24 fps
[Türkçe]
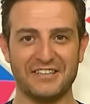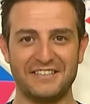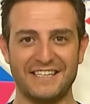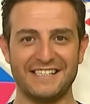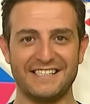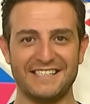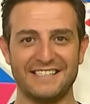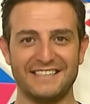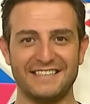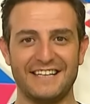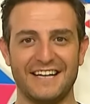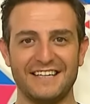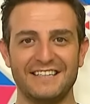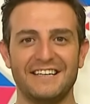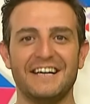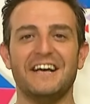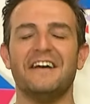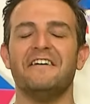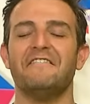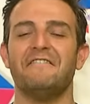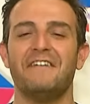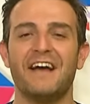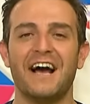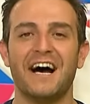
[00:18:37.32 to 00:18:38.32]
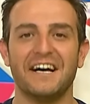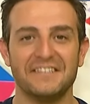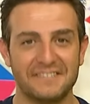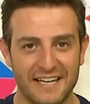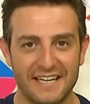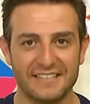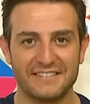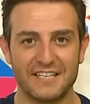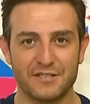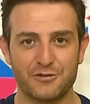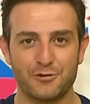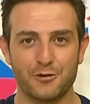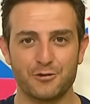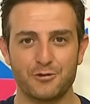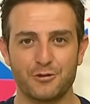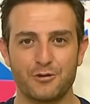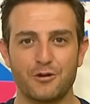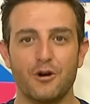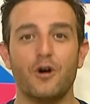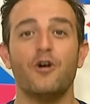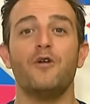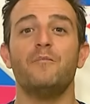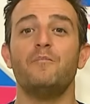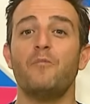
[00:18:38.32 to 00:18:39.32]
adresinden veya TRT
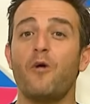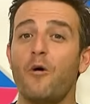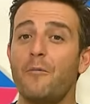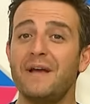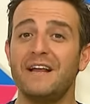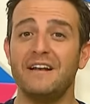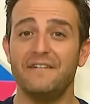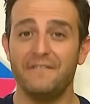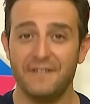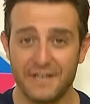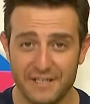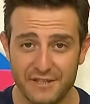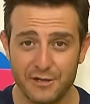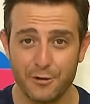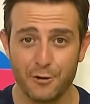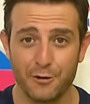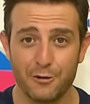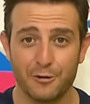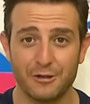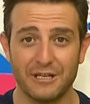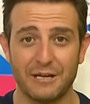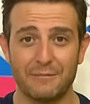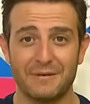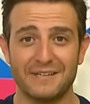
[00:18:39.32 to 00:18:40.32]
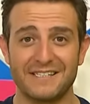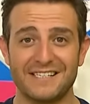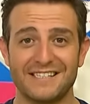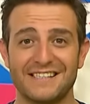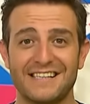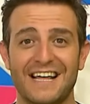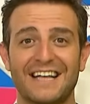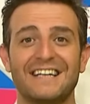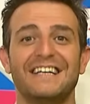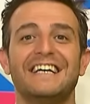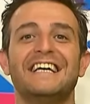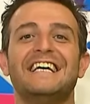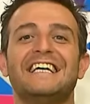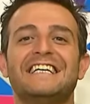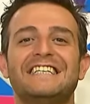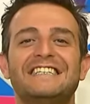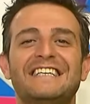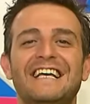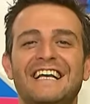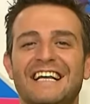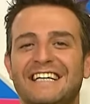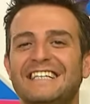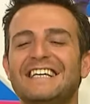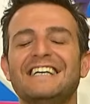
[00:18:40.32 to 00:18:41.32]
Çocuk mobil video uygulamasından
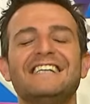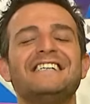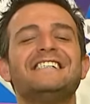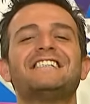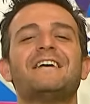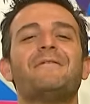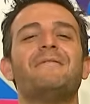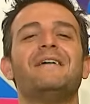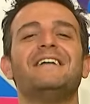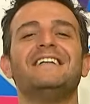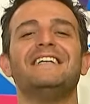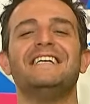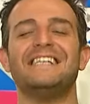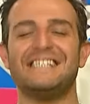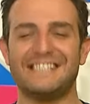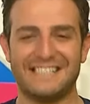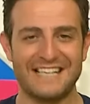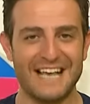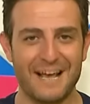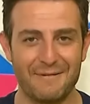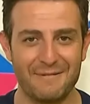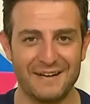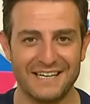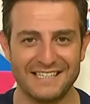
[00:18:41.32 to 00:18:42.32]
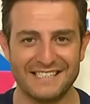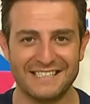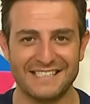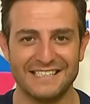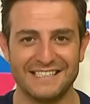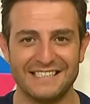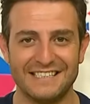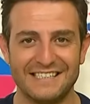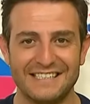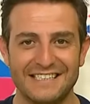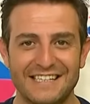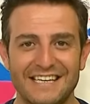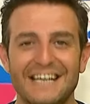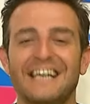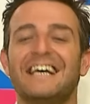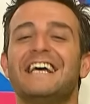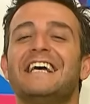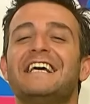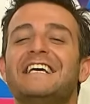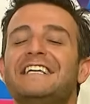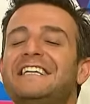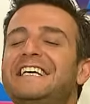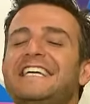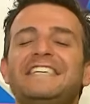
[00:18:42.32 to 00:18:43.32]
dilediğin zaman izleyebilirsin.
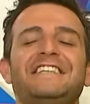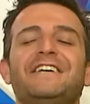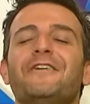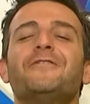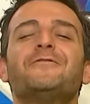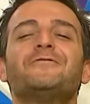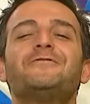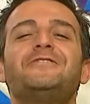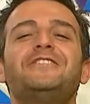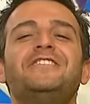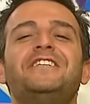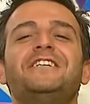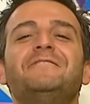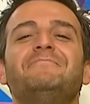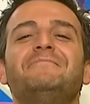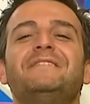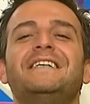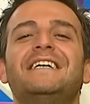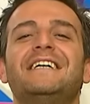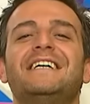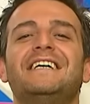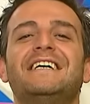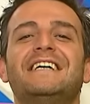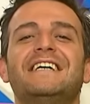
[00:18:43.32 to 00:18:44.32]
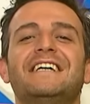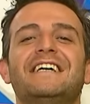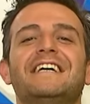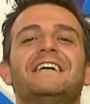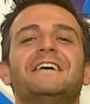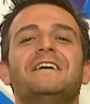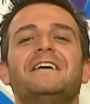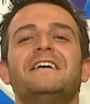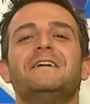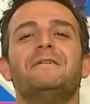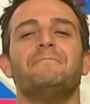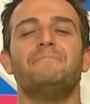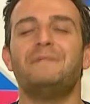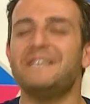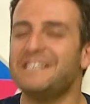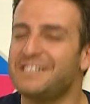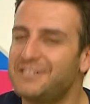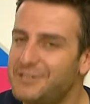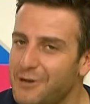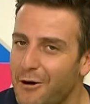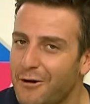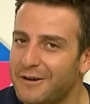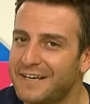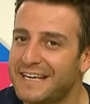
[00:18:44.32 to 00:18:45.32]
Gidiyoruz şimdi.
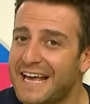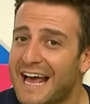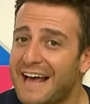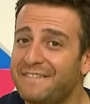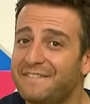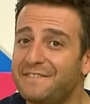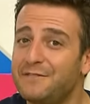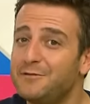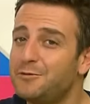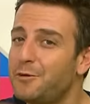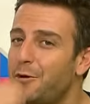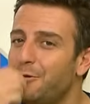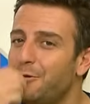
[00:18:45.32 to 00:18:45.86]
Biz yokken